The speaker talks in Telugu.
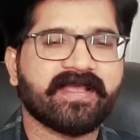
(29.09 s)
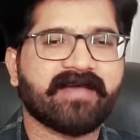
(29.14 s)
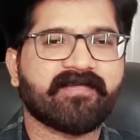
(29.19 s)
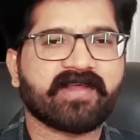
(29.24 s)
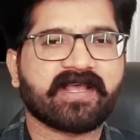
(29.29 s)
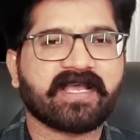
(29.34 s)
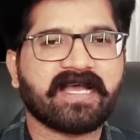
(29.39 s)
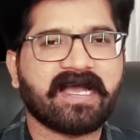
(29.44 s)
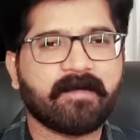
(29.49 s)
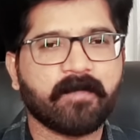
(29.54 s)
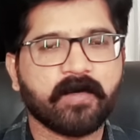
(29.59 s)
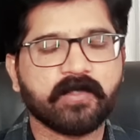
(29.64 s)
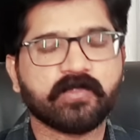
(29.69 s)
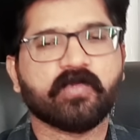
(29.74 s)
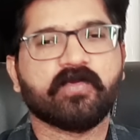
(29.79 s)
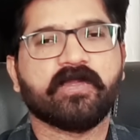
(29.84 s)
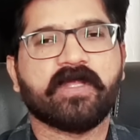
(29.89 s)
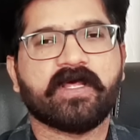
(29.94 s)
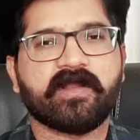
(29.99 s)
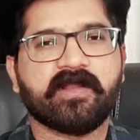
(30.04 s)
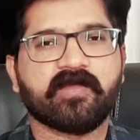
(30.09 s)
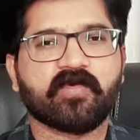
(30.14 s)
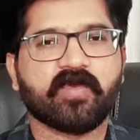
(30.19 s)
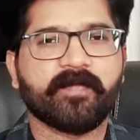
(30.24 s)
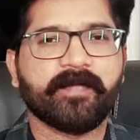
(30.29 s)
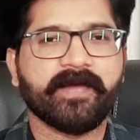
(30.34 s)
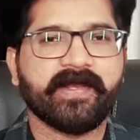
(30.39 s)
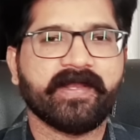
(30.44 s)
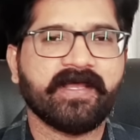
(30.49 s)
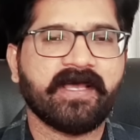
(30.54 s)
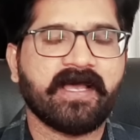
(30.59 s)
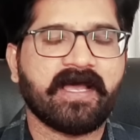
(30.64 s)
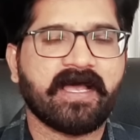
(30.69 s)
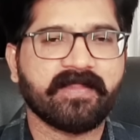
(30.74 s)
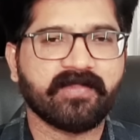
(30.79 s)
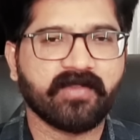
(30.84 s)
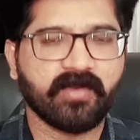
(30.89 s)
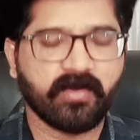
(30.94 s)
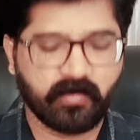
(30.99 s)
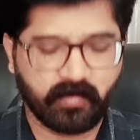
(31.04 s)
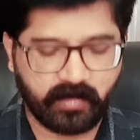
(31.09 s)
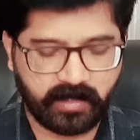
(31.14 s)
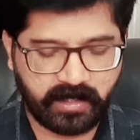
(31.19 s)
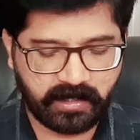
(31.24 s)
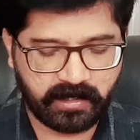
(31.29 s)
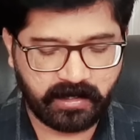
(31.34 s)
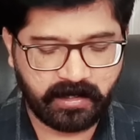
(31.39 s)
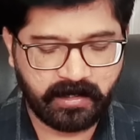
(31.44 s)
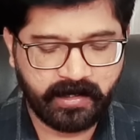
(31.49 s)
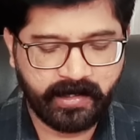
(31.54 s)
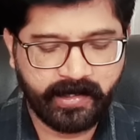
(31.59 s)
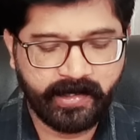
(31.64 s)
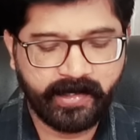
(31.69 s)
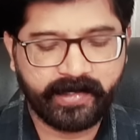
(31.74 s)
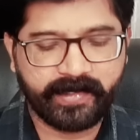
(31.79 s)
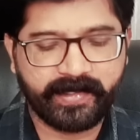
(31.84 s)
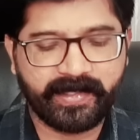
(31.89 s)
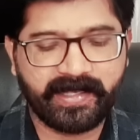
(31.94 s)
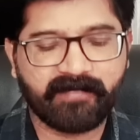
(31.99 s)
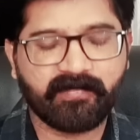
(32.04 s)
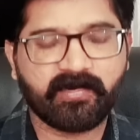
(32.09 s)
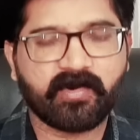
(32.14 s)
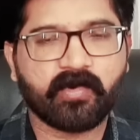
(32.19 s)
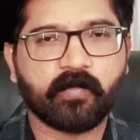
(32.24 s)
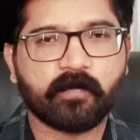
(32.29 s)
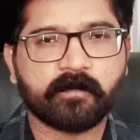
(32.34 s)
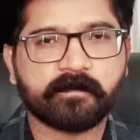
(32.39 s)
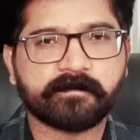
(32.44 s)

ఎవరు కాబోతున్నారు అని కూడా పెట్టా అందులో కూడా ఎవరు